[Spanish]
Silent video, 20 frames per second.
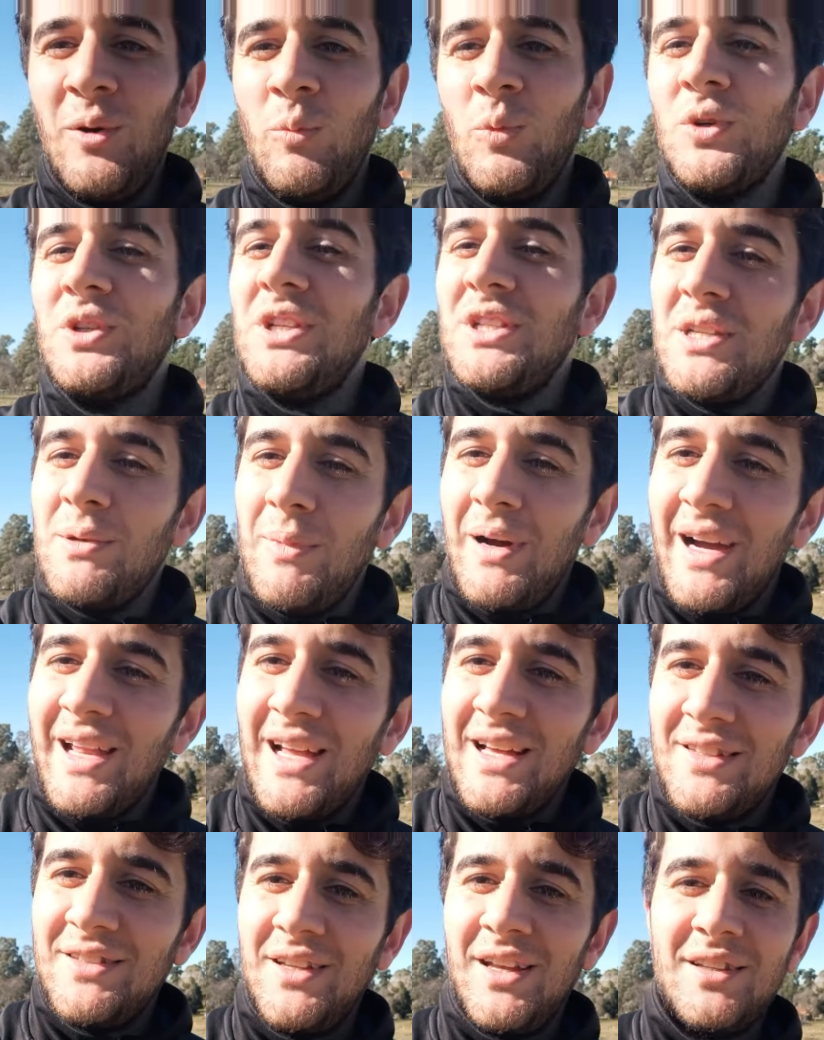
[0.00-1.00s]
Muchísimas
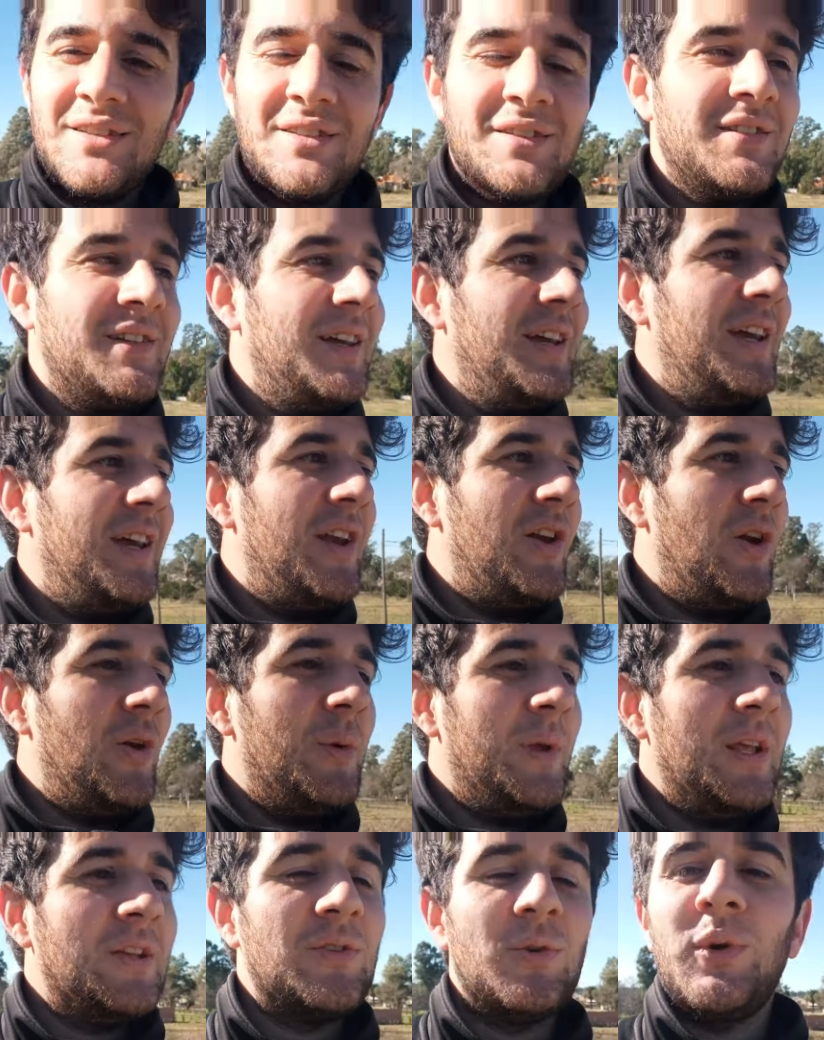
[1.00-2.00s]
gracias, eh, no
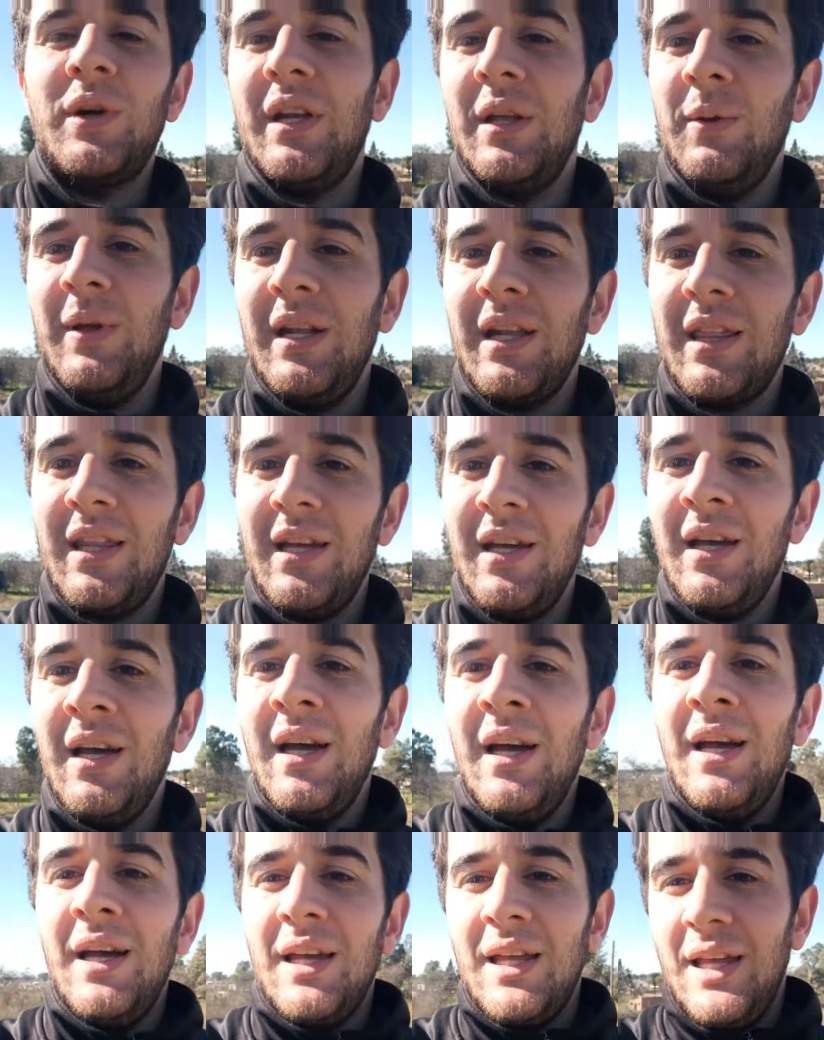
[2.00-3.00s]
olvides suscribirte
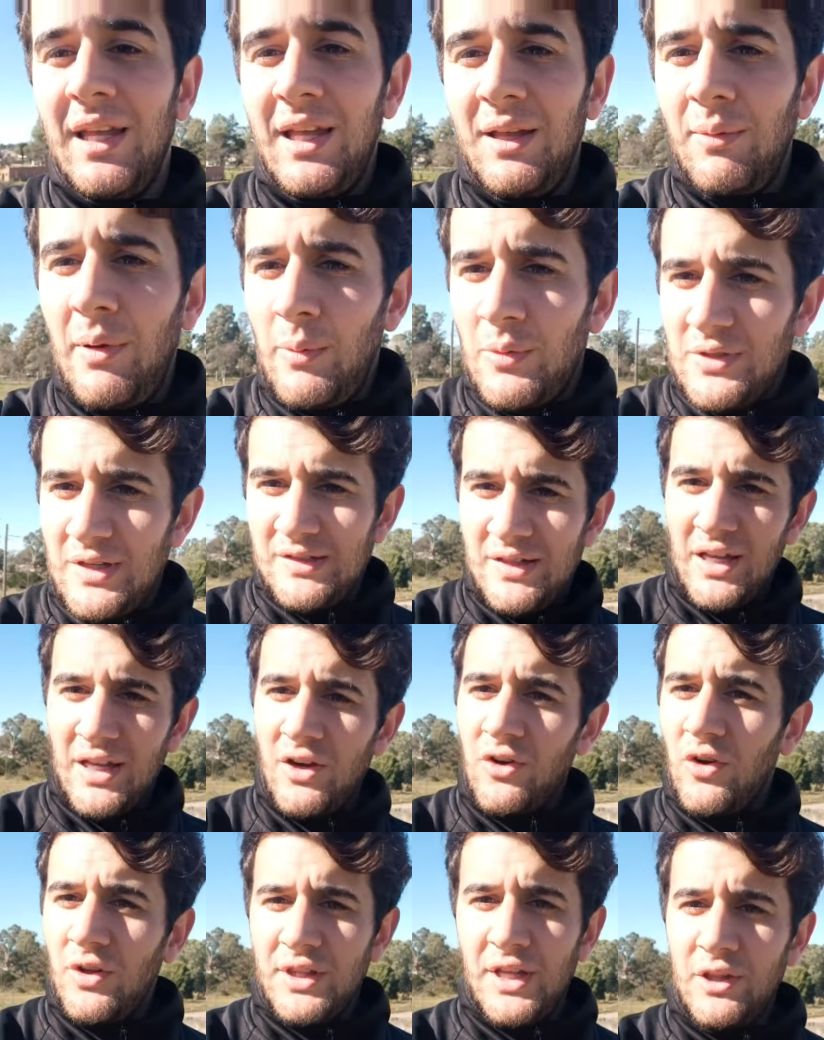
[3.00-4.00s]
y vamos a
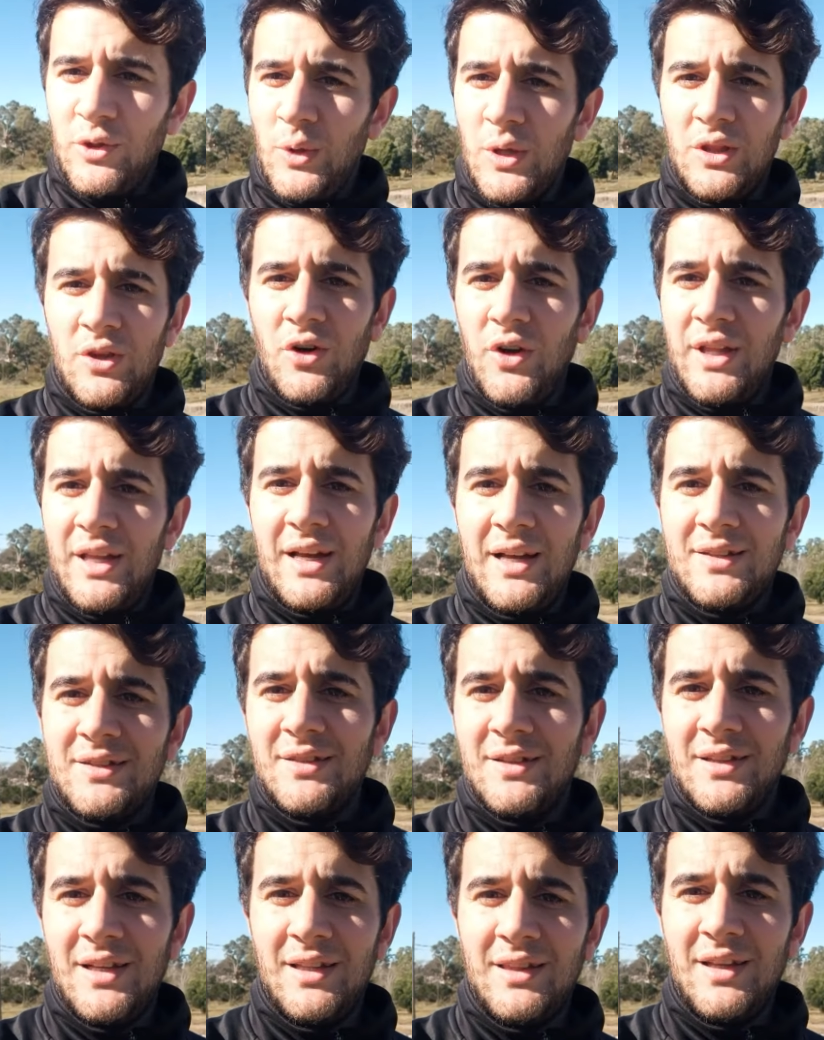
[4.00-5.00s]
seguir contando
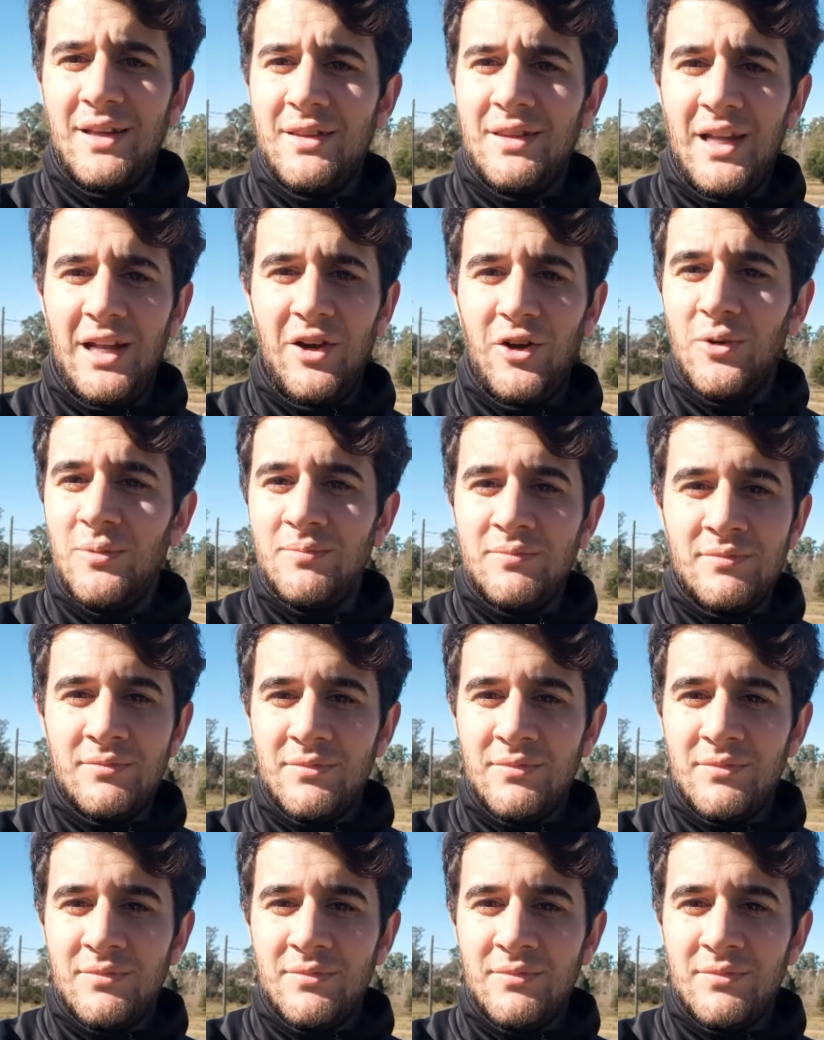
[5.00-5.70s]
historias de este estilo.